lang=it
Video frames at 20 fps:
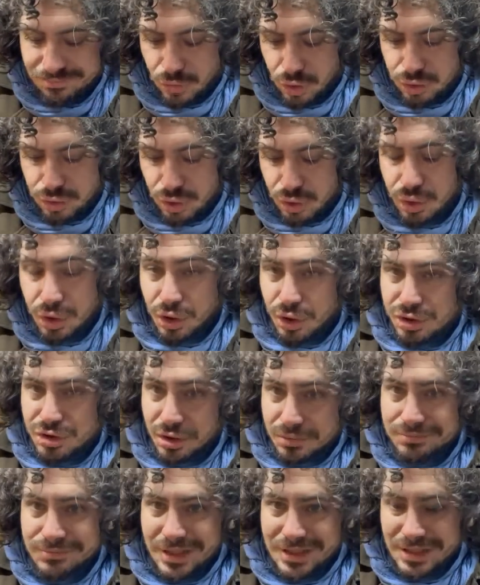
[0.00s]
Molto curioso,
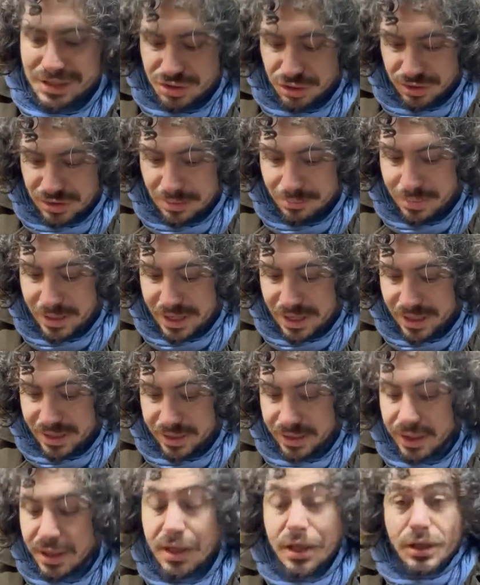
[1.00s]
una lezione da
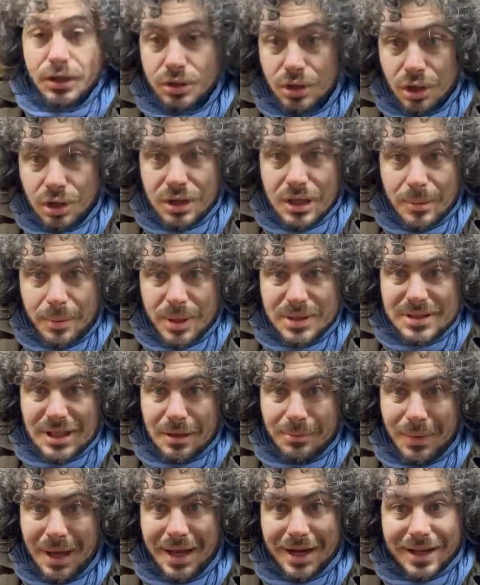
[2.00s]
imparare torna
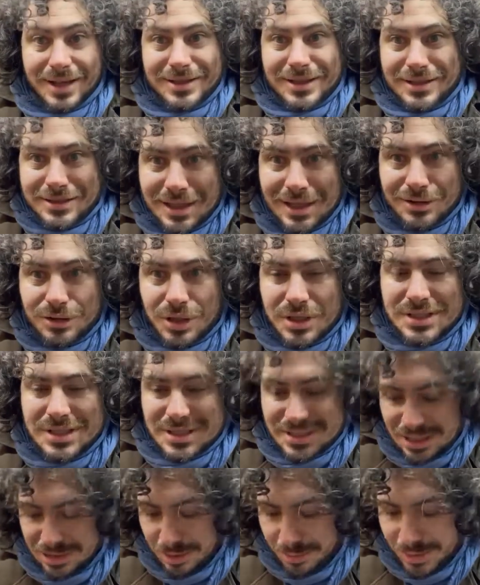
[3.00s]
Postal Market, tanto che stai
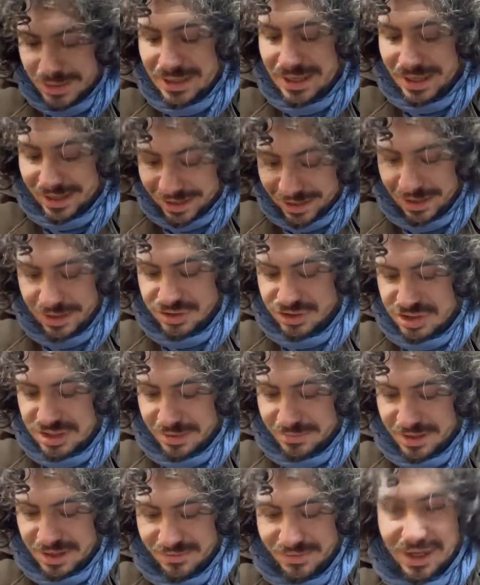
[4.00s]
sentite parlare e ci
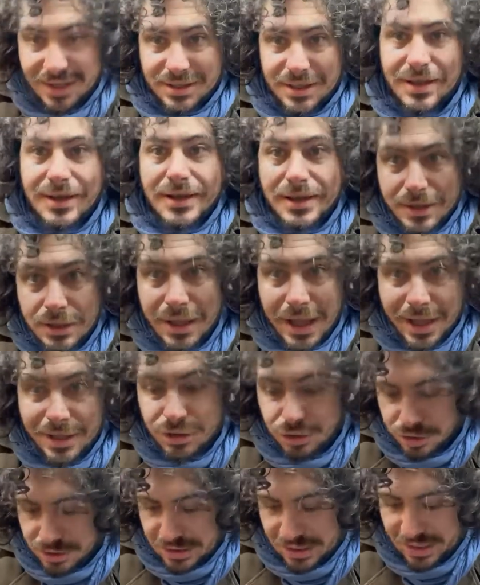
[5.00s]
siamo arrivati. È
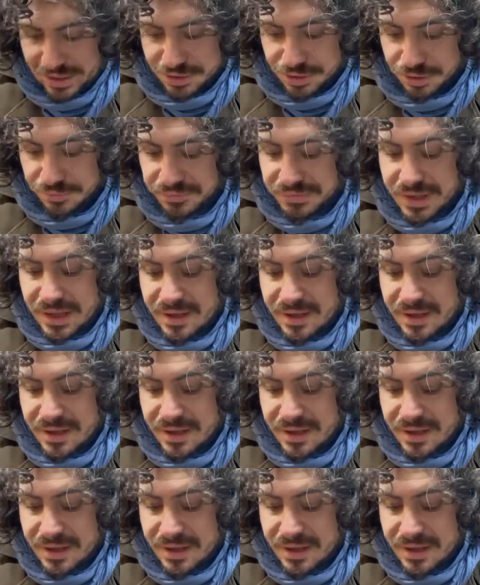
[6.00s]
tornato.